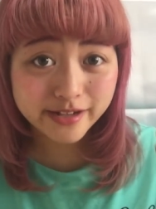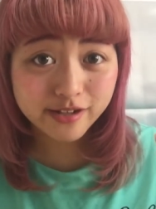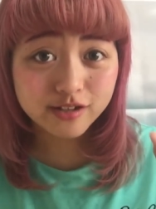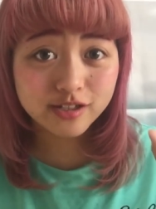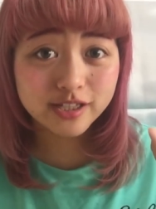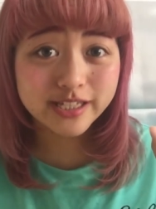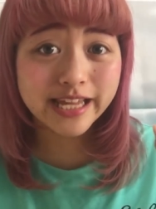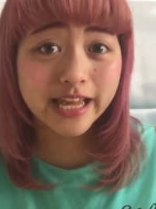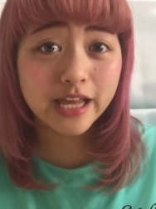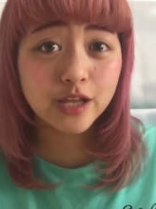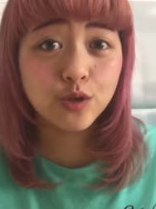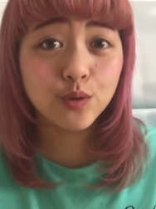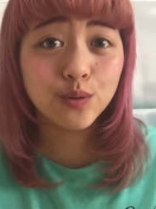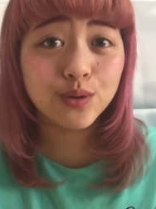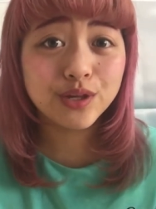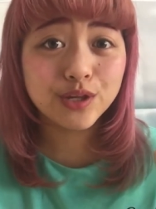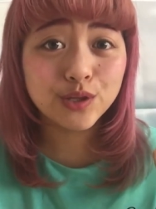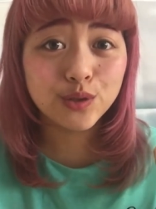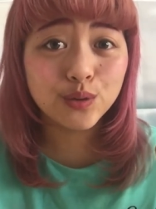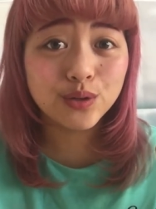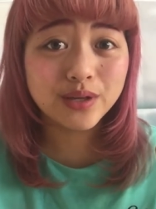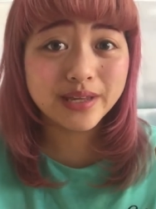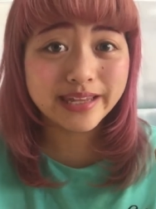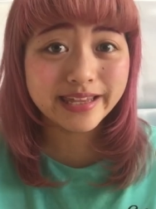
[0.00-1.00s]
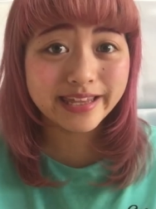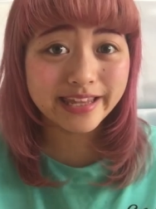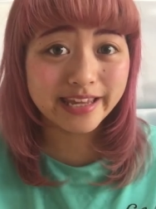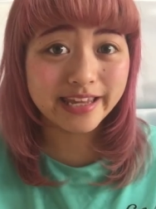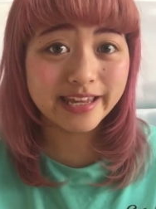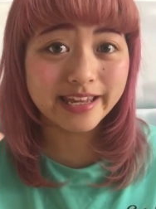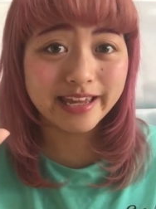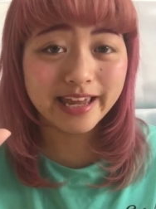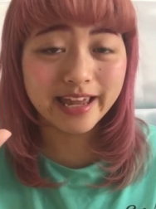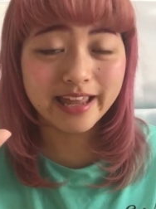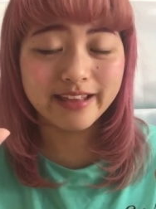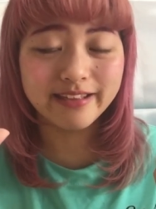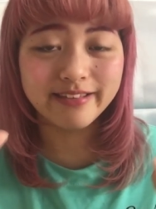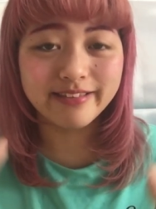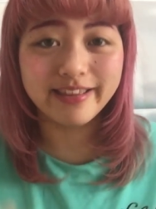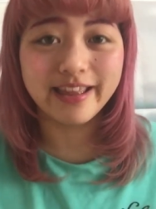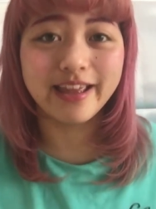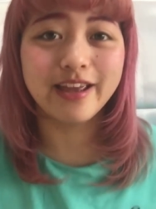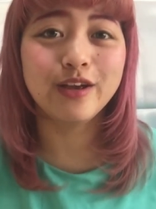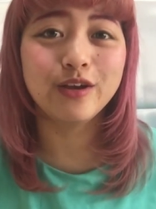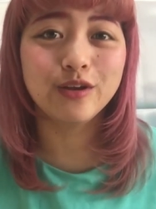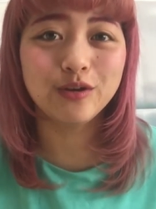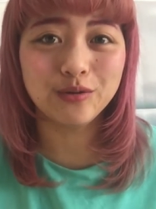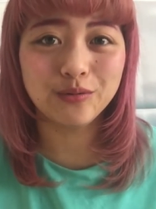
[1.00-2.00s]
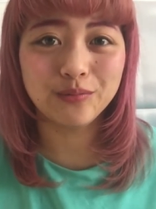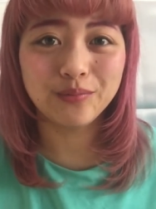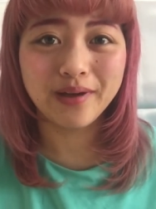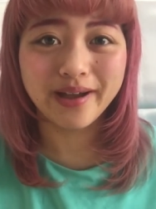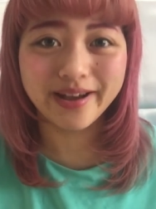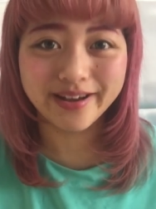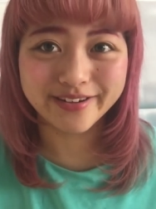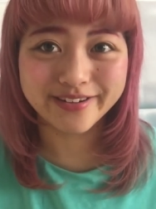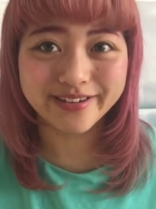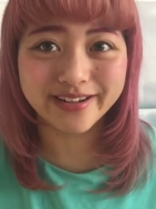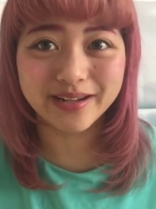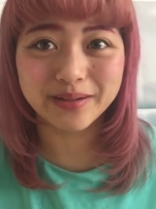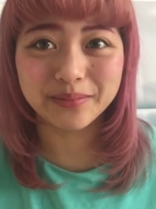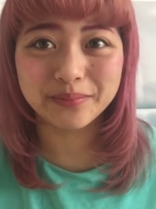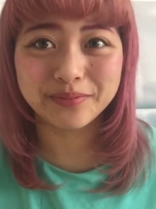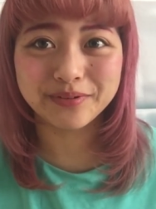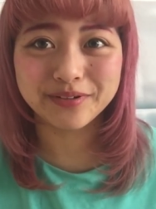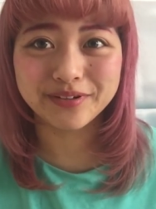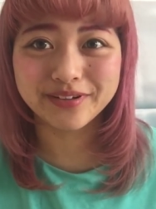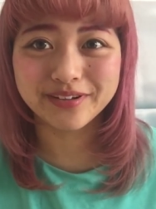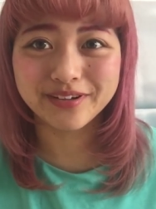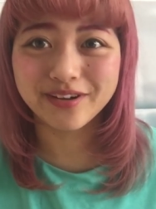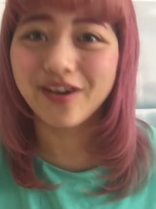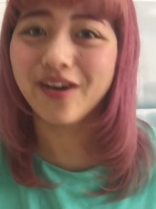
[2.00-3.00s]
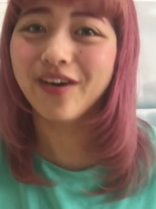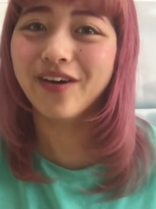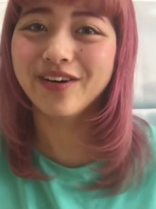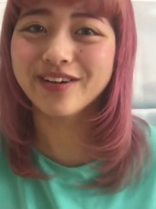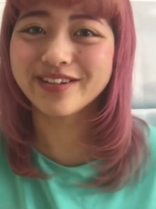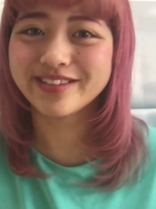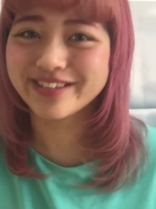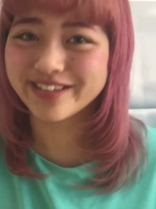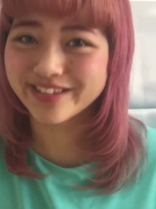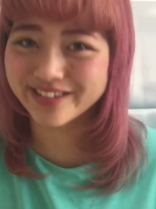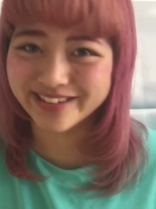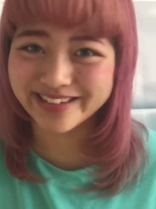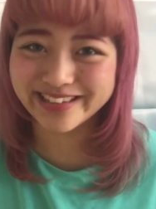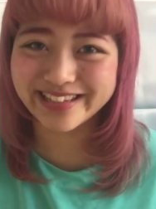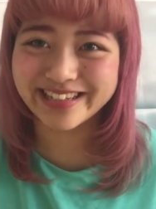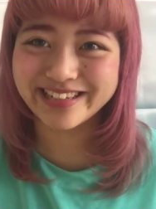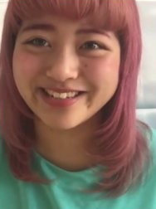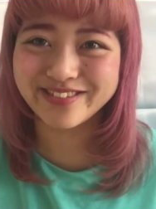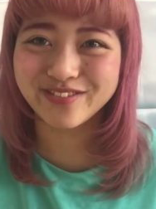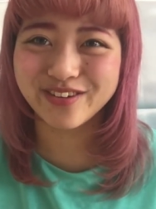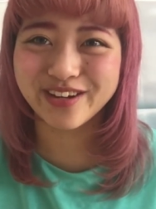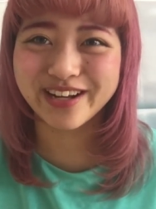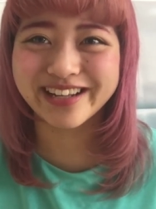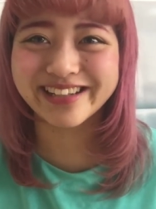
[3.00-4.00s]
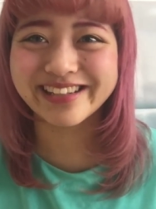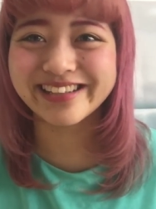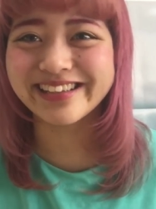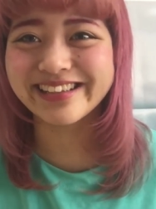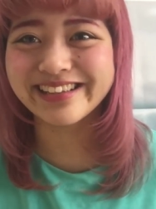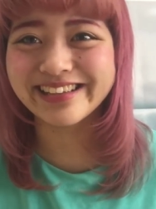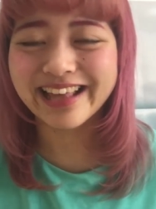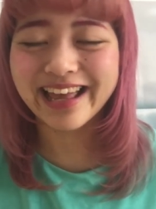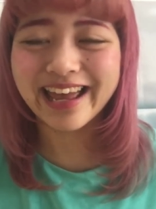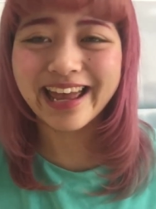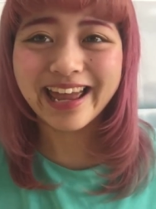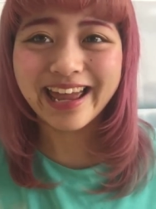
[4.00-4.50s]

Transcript: ンク星時々人間っていうファンクラブを発足いたします。